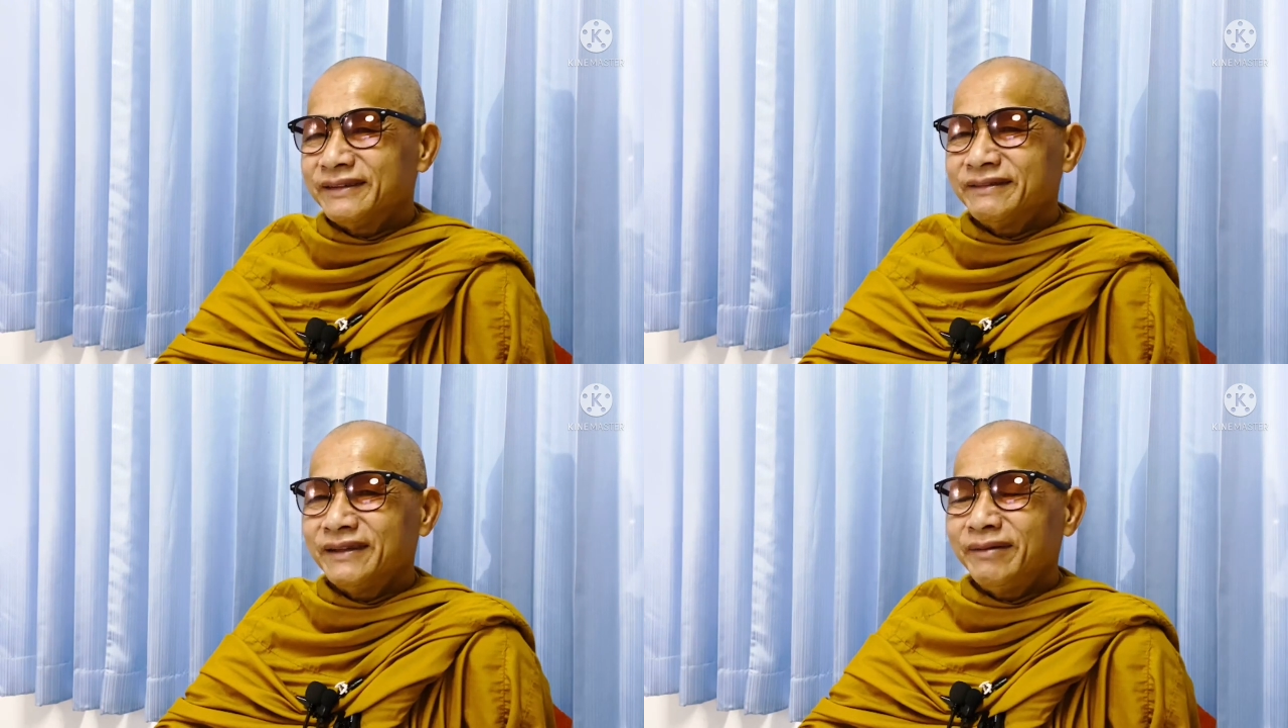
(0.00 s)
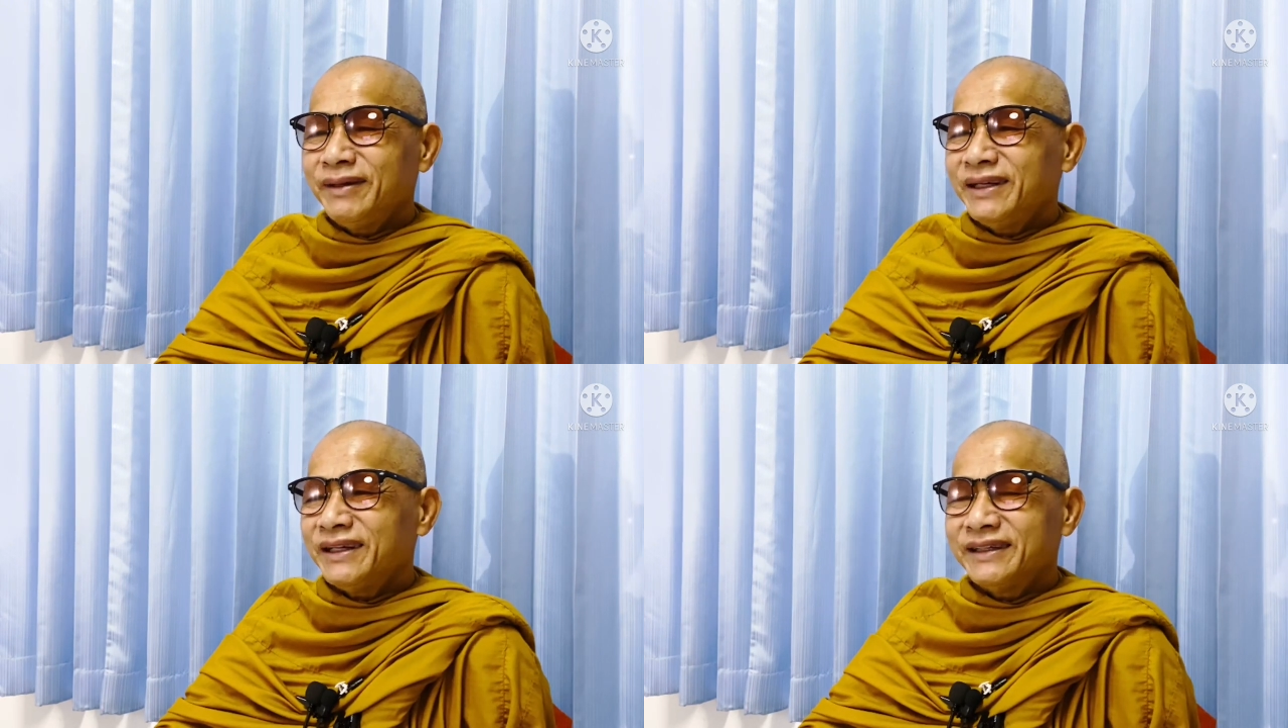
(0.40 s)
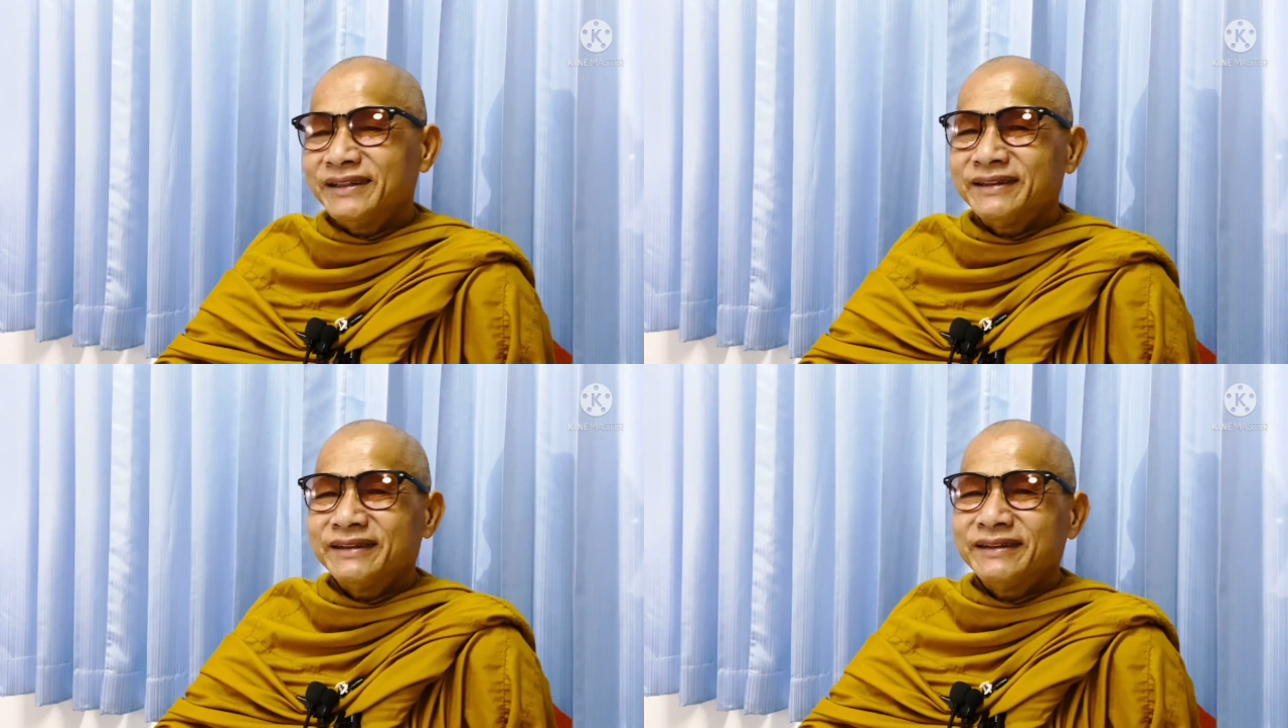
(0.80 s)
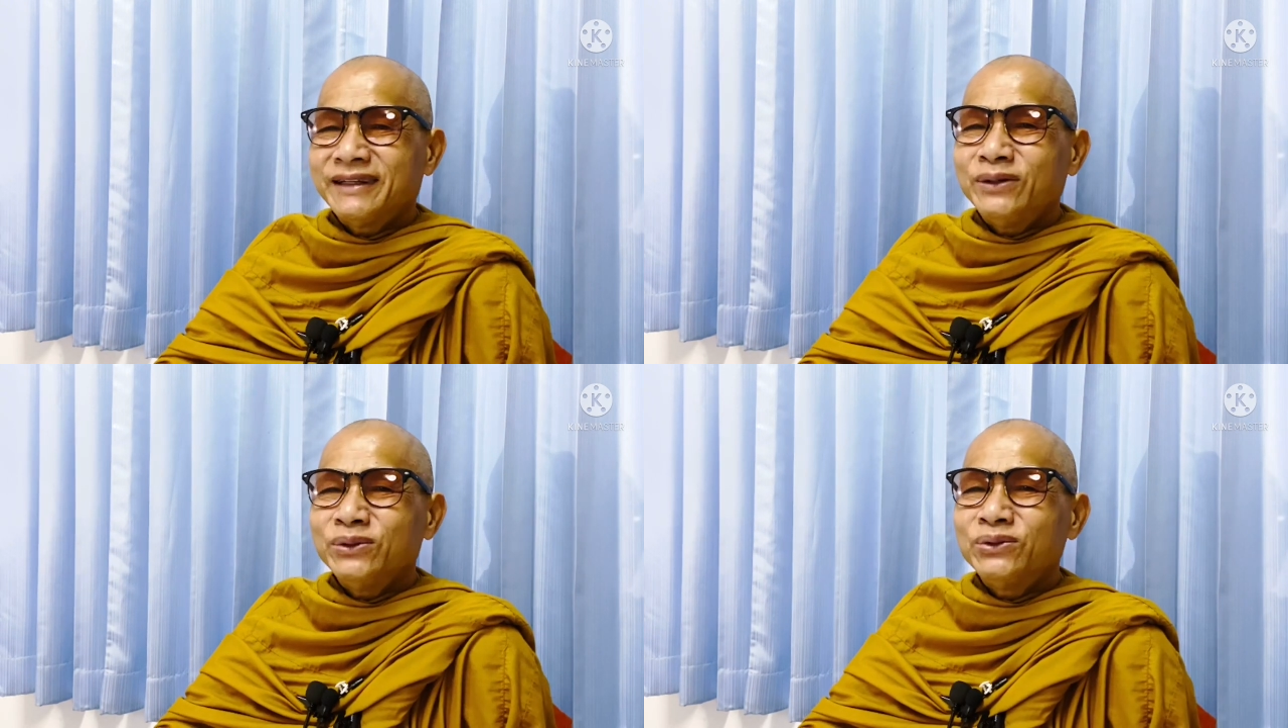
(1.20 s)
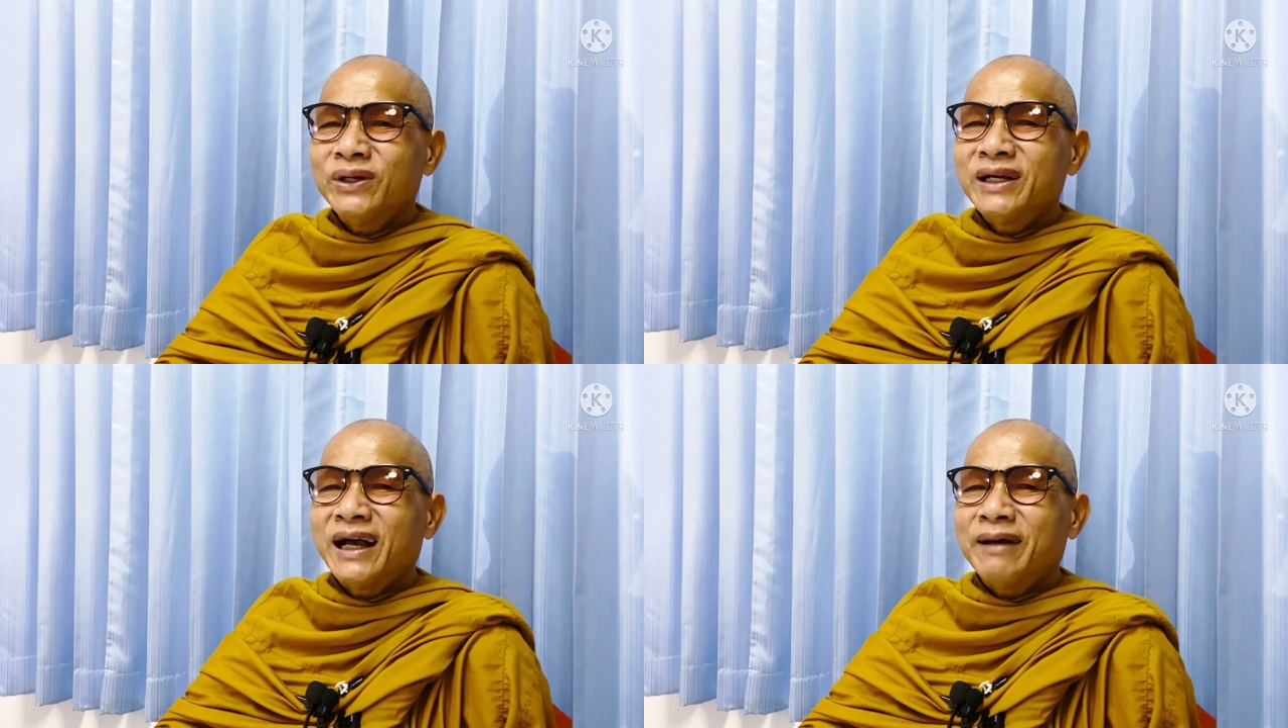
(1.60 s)
ไม่มีแต่ดูสวย
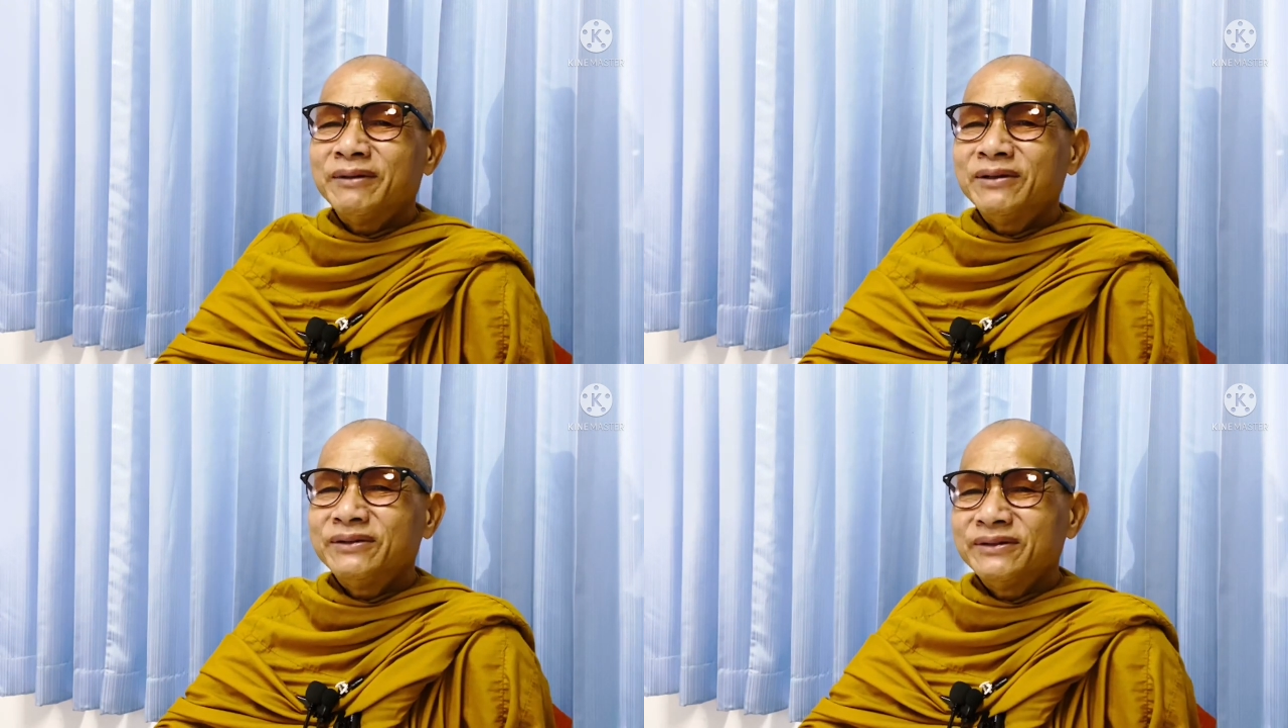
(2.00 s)
งามเนาะ